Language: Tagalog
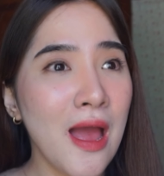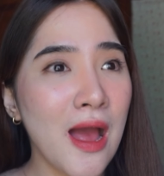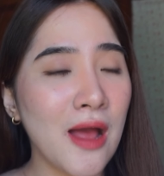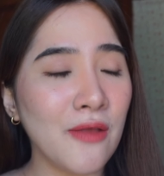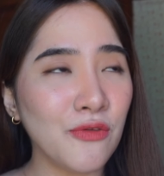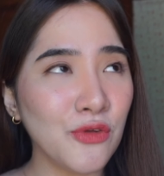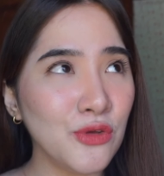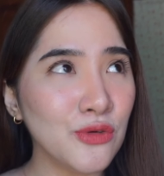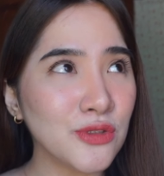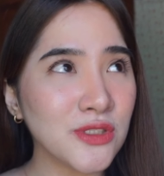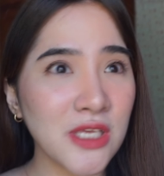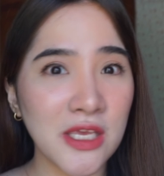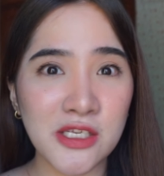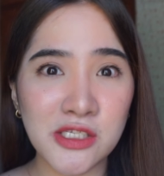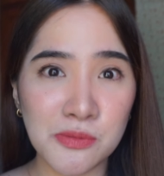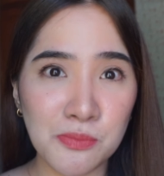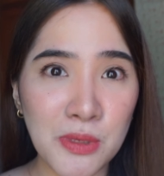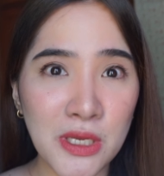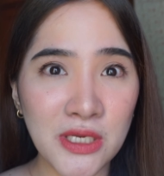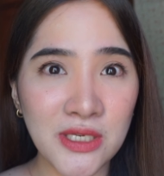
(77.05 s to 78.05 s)
Ano yung sa
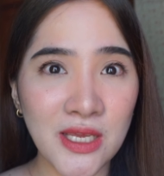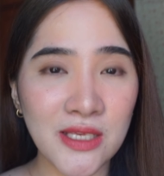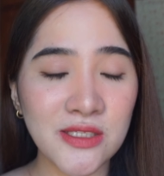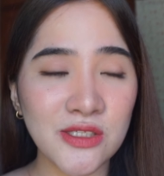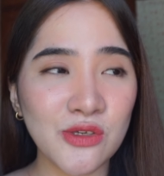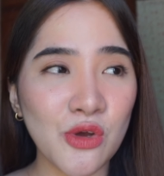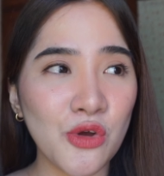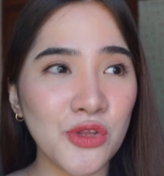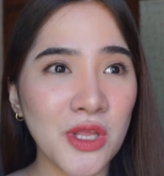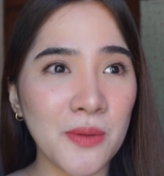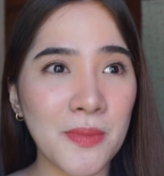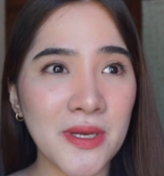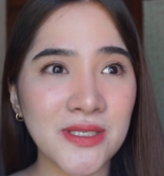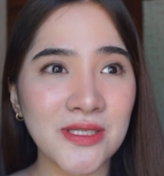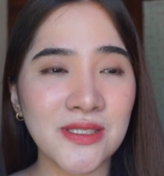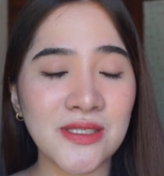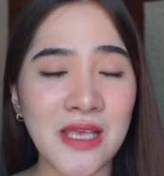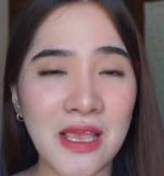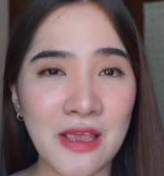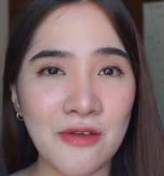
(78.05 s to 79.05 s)
experience ko na mas
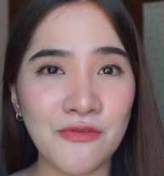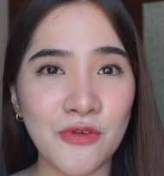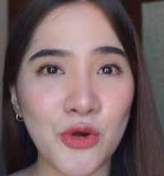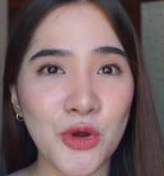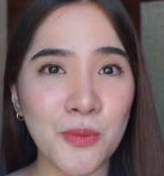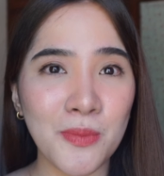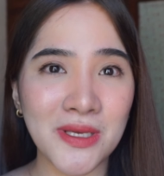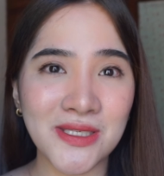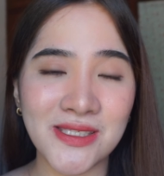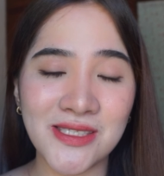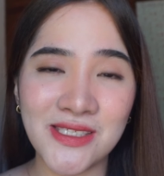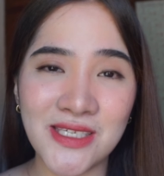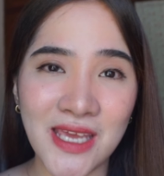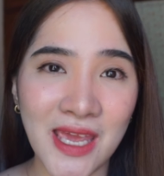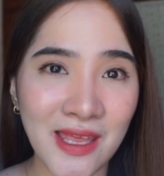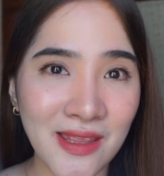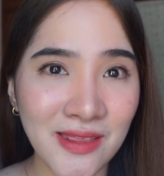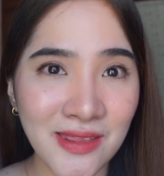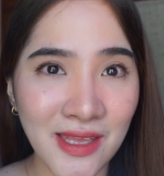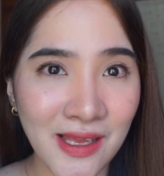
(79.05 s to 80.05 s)
safe or mas
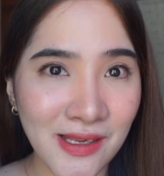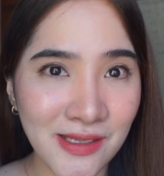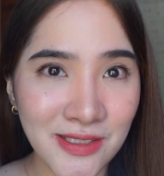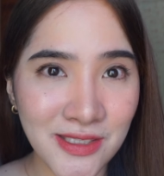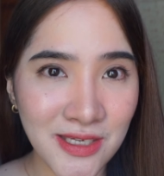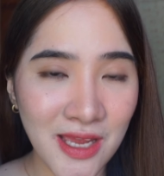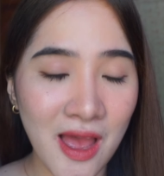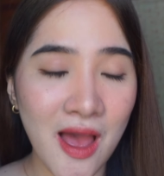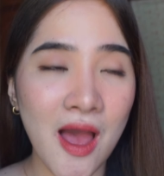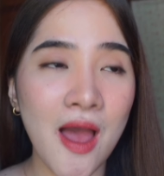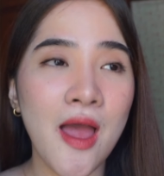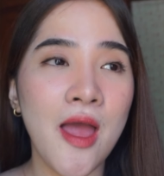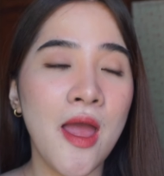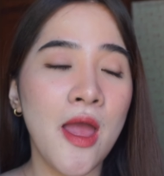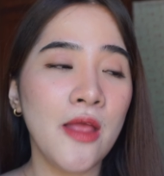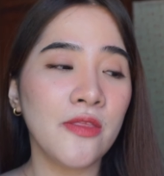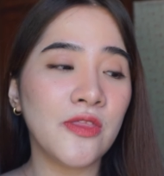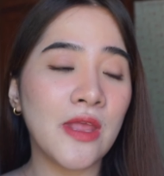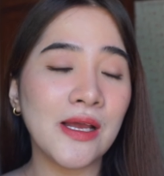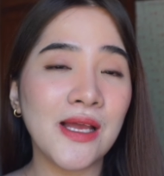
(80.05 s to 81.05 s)
gentle siya
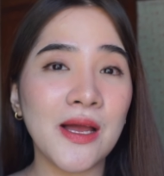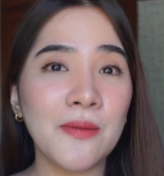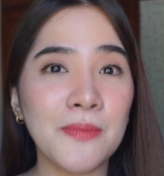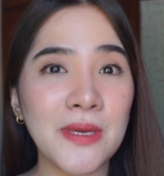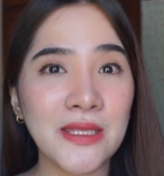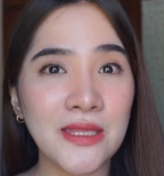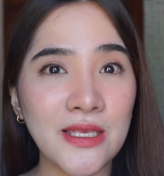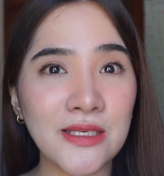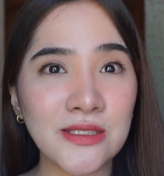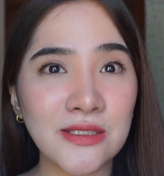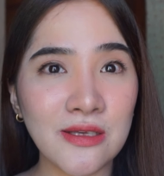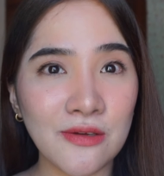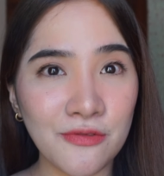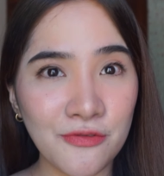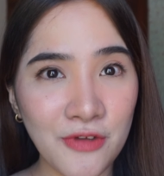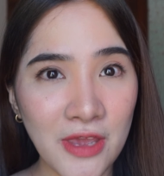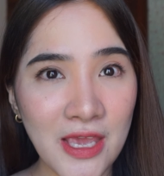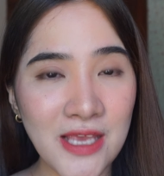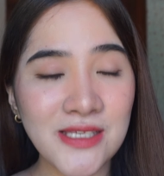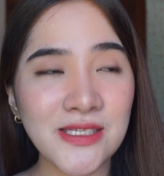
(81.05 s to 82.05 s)
na gamitin sa
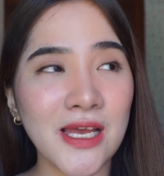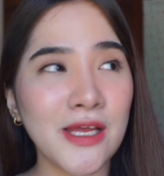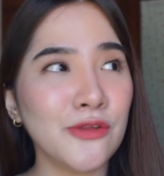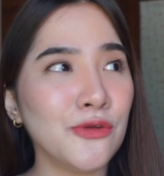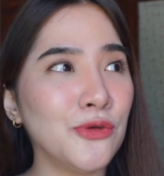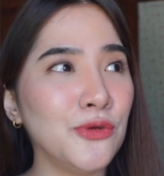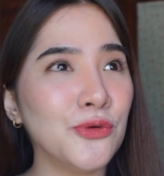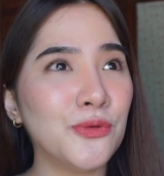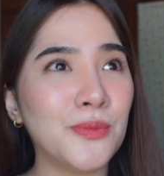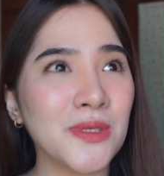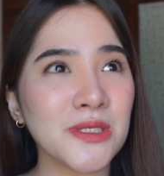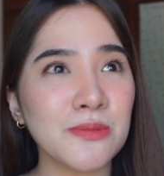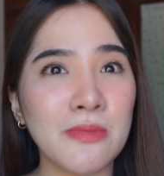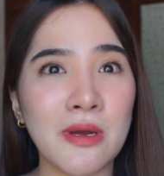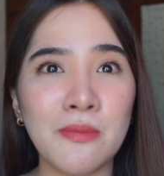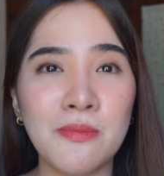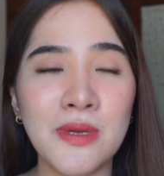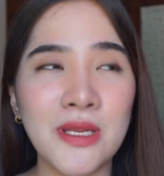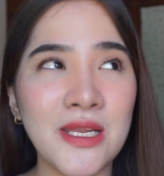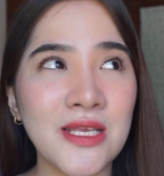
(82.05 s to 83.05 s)
face, ano yung mas
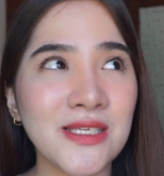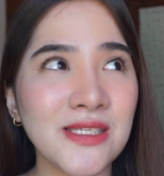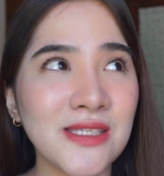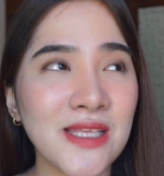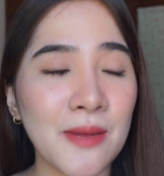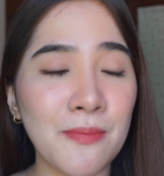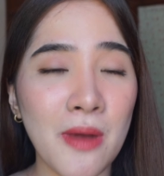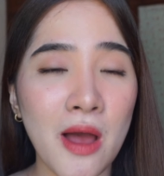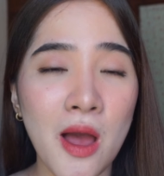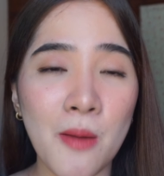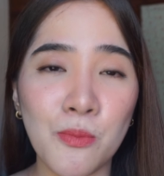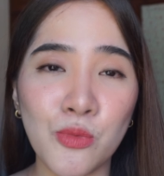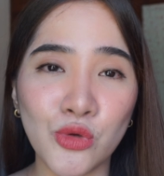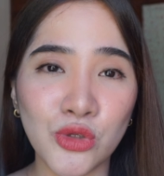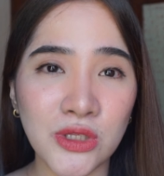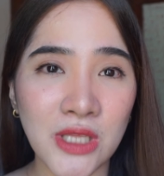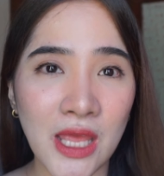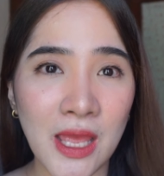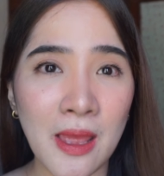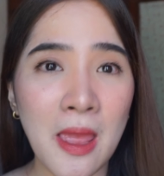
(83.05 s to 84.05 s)
mabilis na
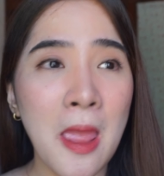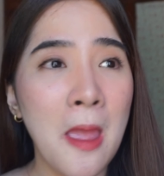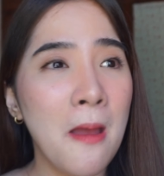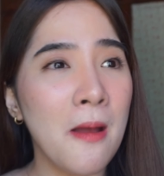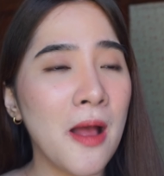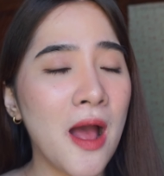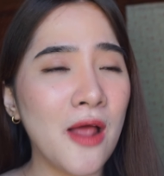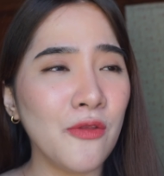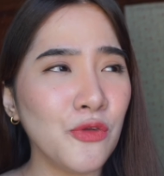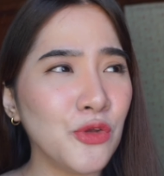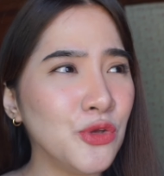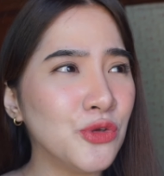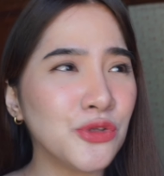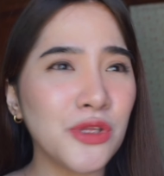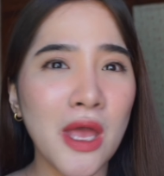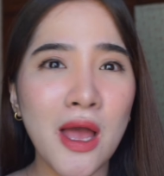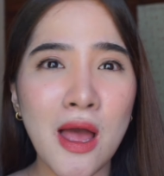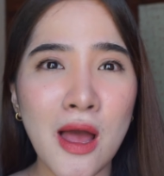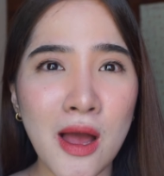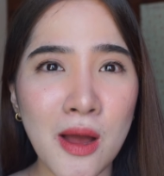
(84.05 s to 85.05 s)
makaputi, ano yung
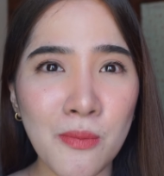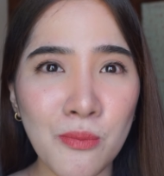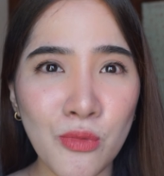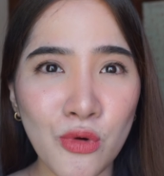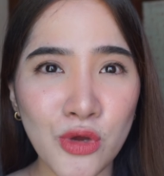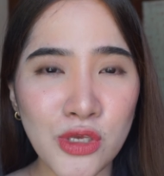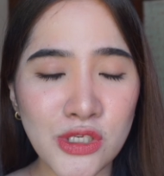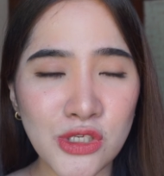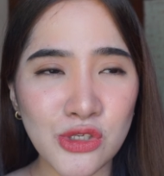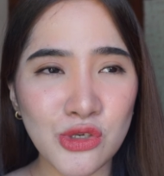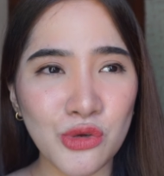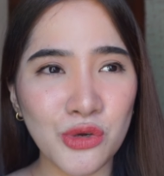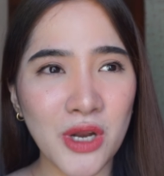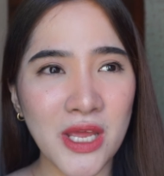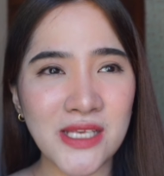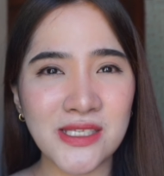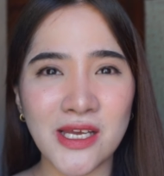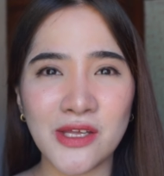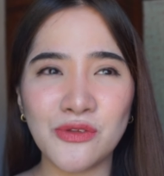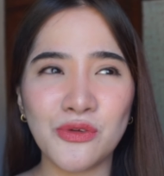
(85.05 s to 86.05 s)

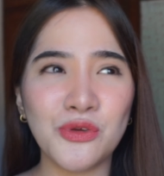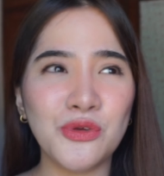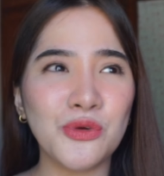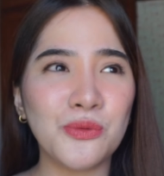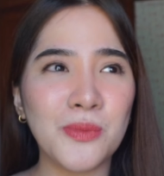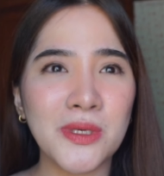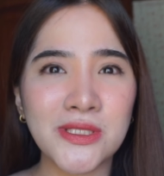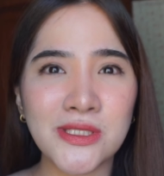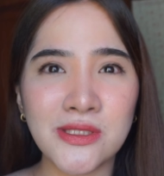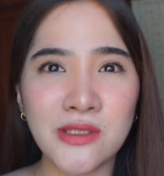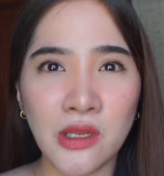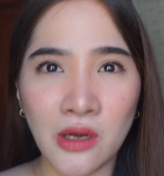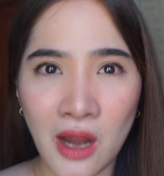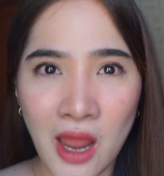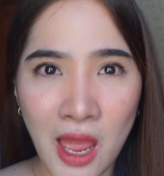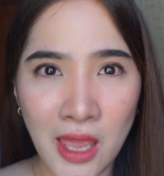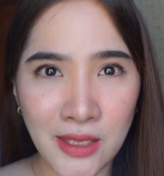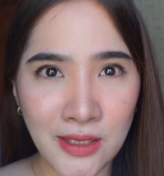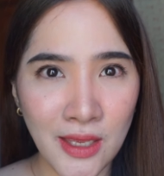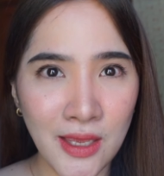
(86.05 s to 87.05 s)
nakaka-moisturize, ano yung mas
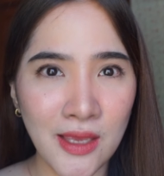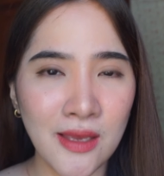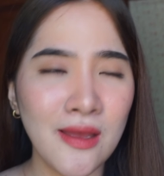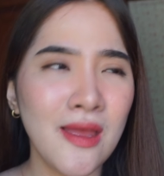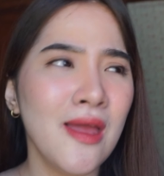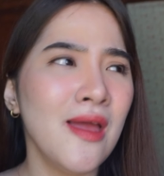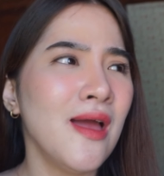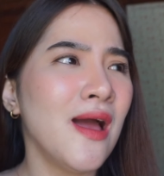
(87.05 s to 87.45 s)
drying,